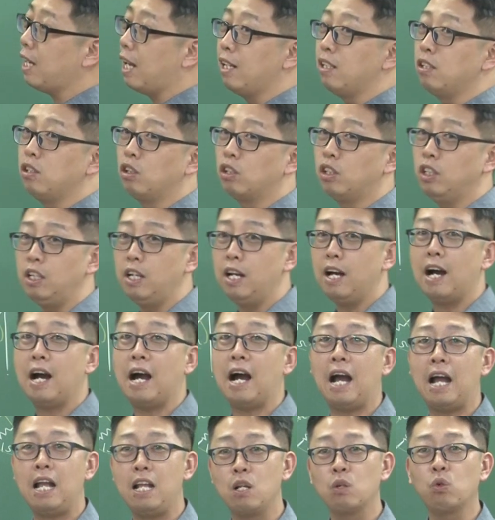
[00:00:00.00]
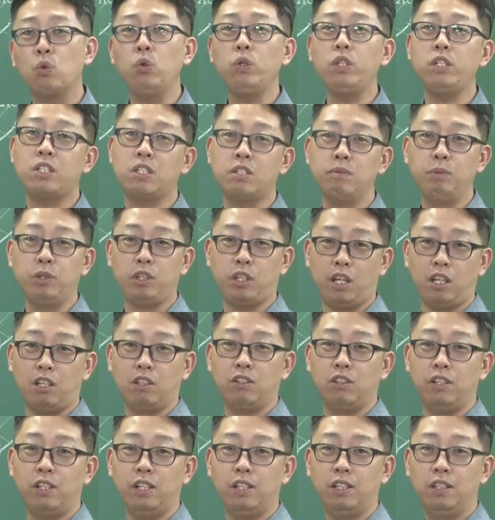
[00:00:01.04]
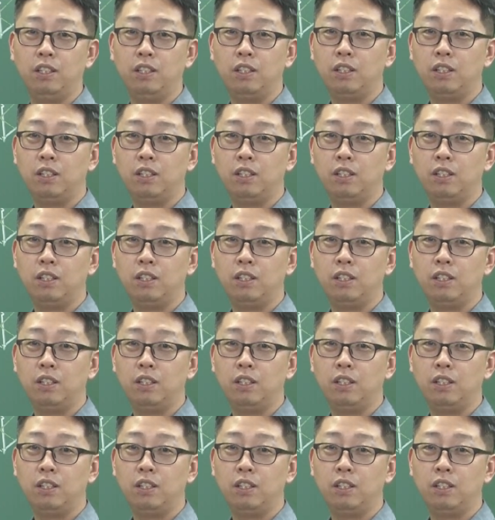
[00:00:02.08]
라는 거를 알고 있으면 되는 거예요